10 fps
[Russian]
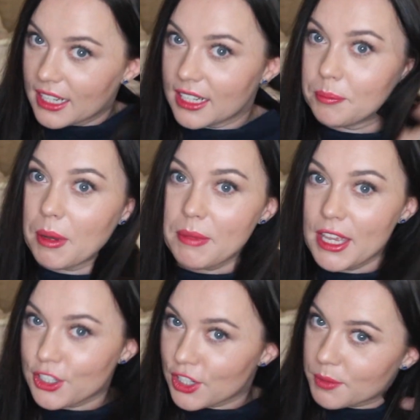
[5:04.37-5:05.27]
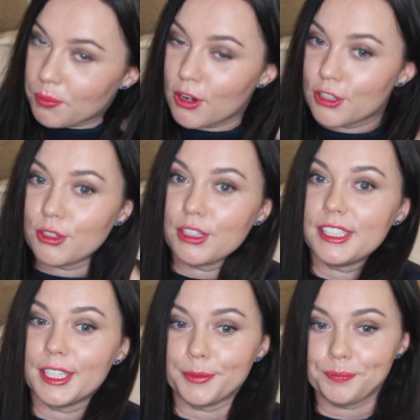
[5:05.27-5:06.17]
Э, поменьше
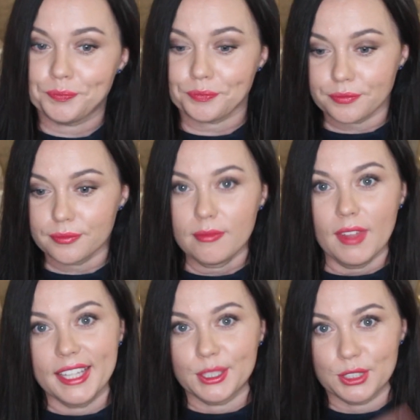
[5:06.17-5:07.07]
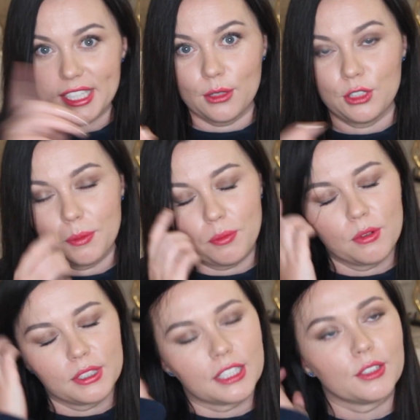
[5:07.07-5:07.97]
используйте это уже следующий
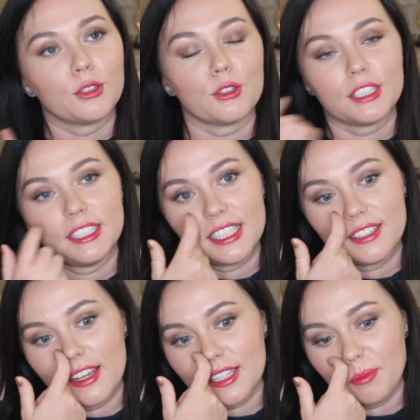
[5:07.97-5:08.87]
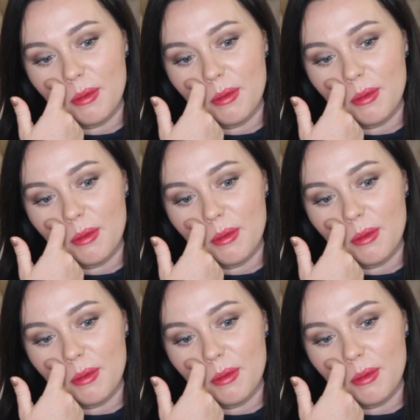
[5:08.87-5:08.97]
пунктик, но тоже здесь связано.